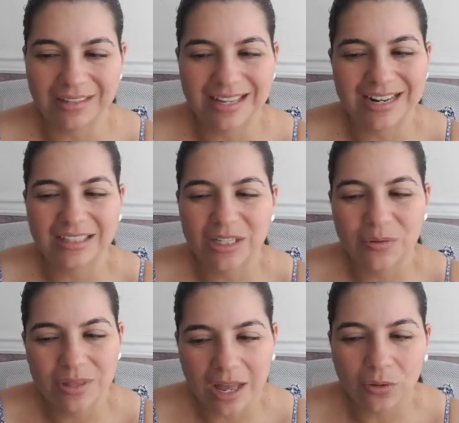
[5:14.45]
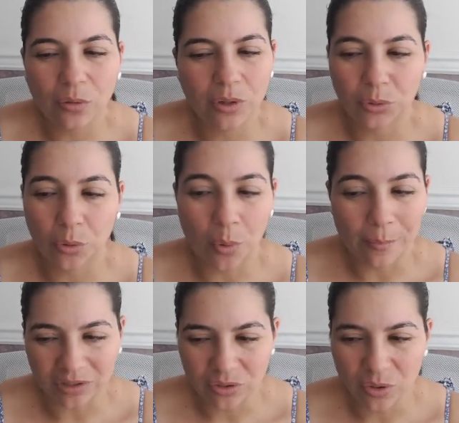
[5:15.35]
de negatividad o de
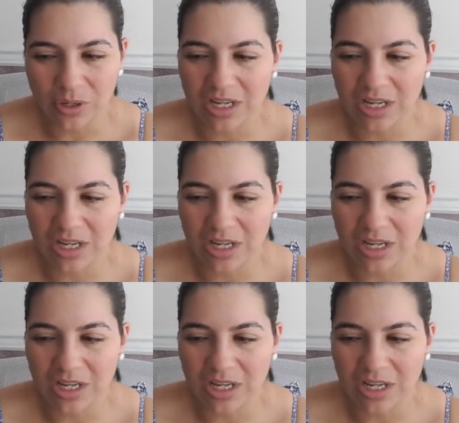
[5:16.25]
autocompasión,